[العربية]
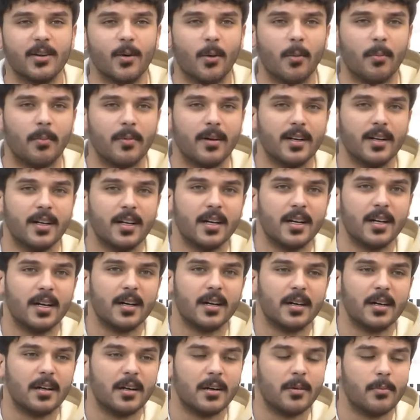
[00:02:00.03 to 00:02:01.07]
يوم
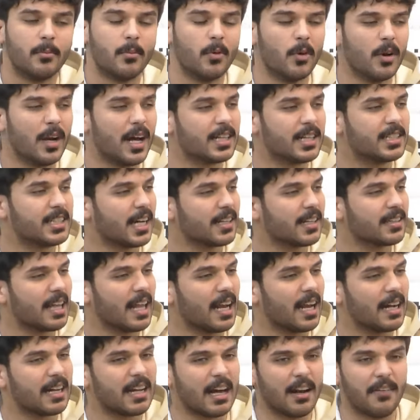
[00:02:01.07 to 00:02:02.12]
مو لا جاء
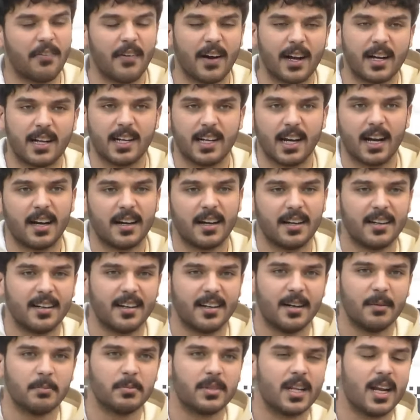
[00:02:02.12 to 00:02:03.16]
طلع قال فكه
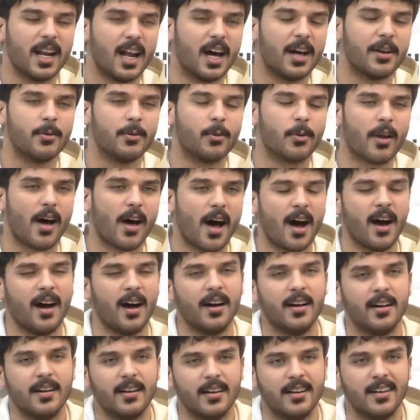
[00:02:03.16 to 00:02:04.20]
الحمد لله انه راح
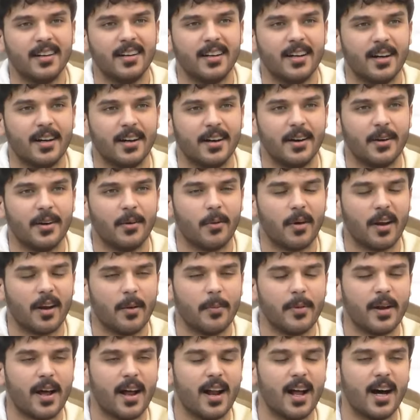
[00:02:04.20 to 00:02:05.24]
ولا
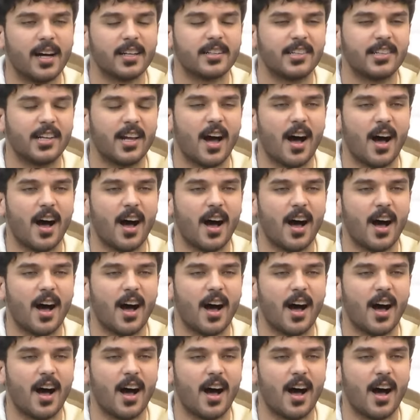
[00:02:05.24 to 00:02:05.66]
من لي